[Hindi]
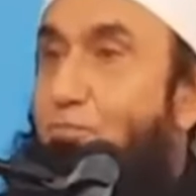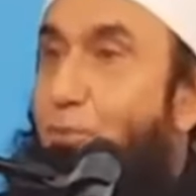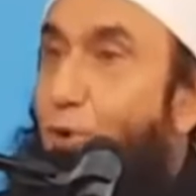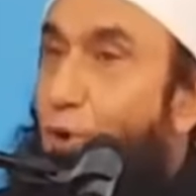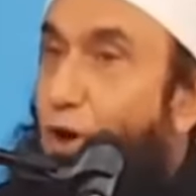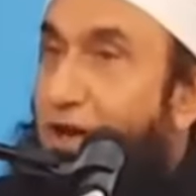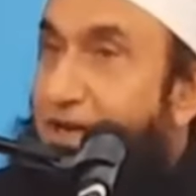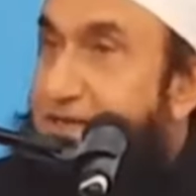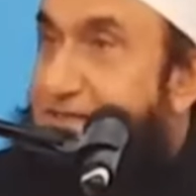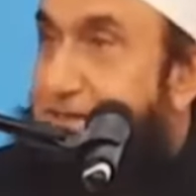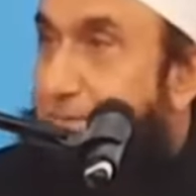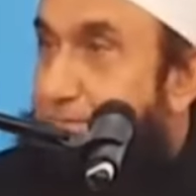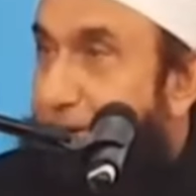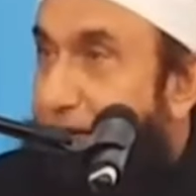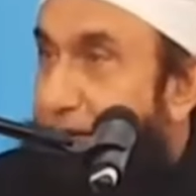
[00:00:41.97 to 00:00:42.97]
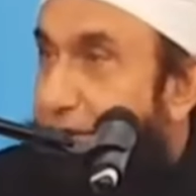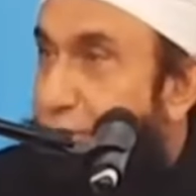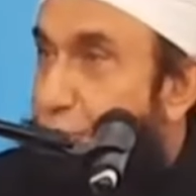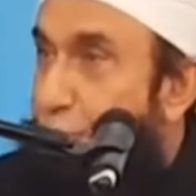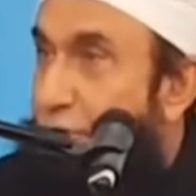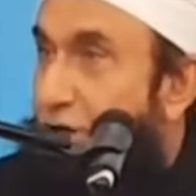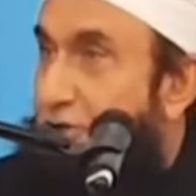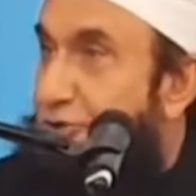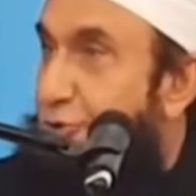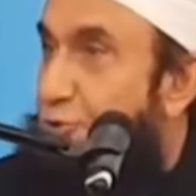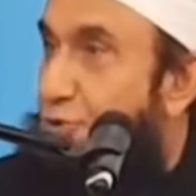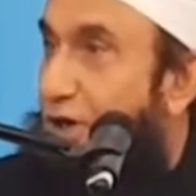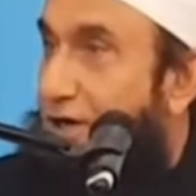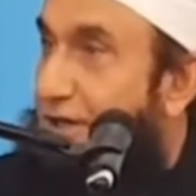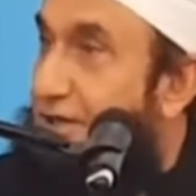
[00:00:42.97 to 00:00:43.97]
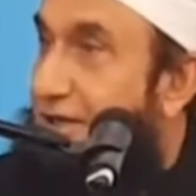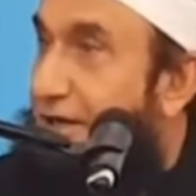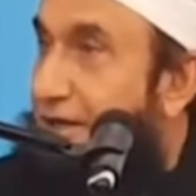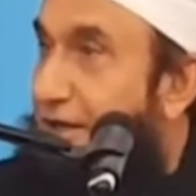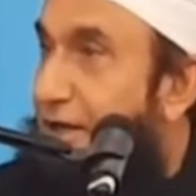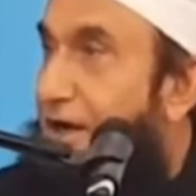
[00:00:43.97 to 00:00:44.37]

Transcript: बोलने से पहले ही रोना शुरू कर दिया